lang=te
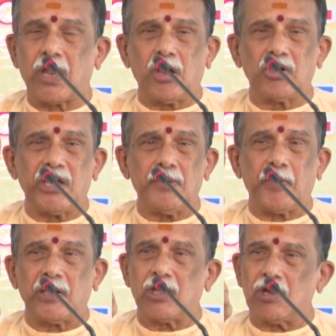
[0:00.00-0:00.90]
నాలుగే
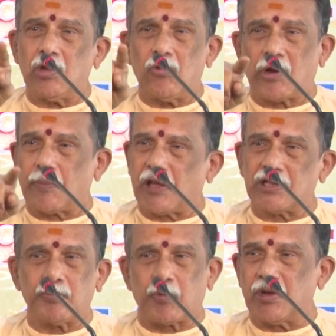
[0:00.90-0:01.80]
పాదాల్లో ఒక
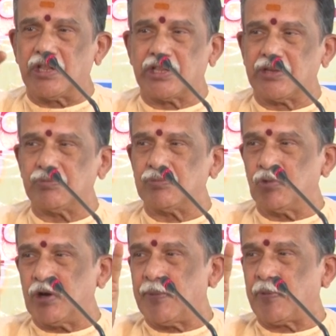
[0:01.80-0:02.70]
పాదం పోయింది
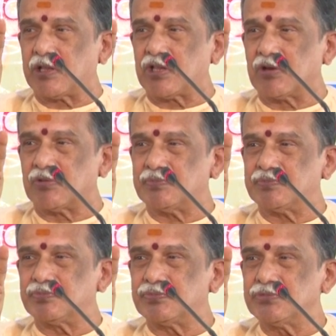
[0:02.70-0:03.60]
మూడే పాదాలు
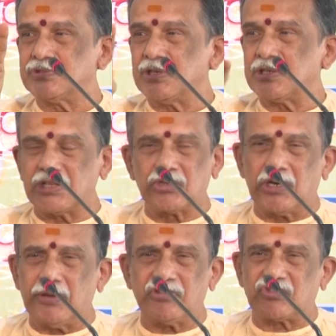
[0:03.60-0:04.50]

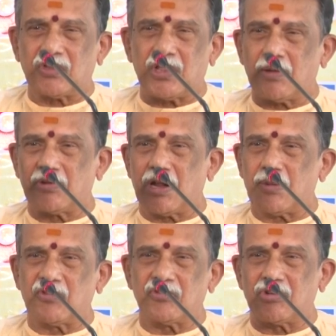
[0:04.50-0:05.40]
ఎందుకంటే
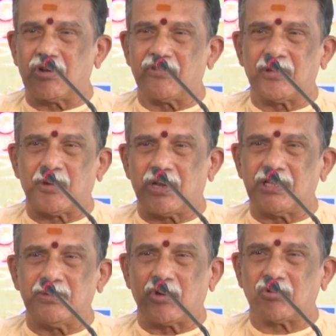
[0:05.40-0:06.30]
విశ్వదాభిరామ వినురవేమ
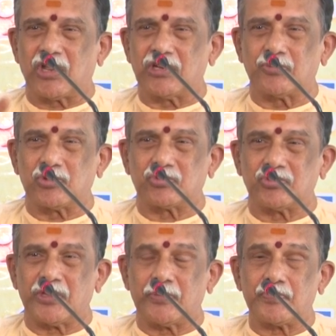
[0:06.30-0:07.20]
అనేది మకుటానికి
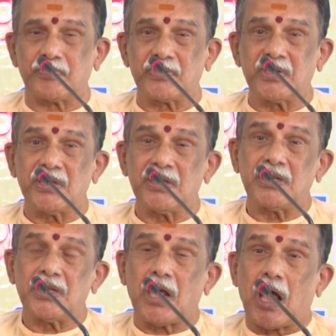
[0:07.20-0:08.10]
పోతుంది
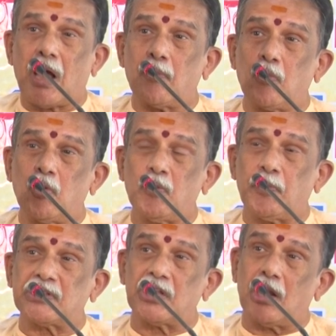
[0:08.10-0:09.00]
ఆ మూడు
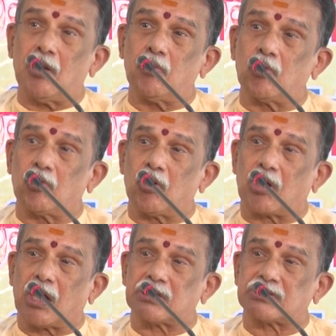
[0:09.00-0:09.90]
పద్యాలో మూడు
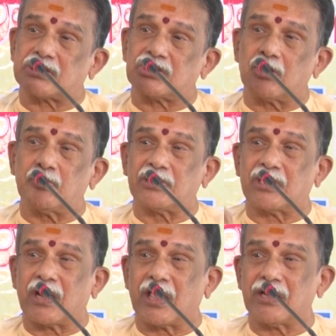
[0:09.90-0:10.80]
లోకాల సత్యాలు
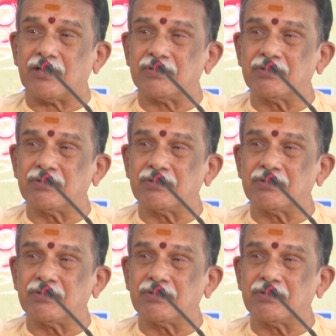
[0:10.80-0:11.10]
పెట్టాడు ఆయన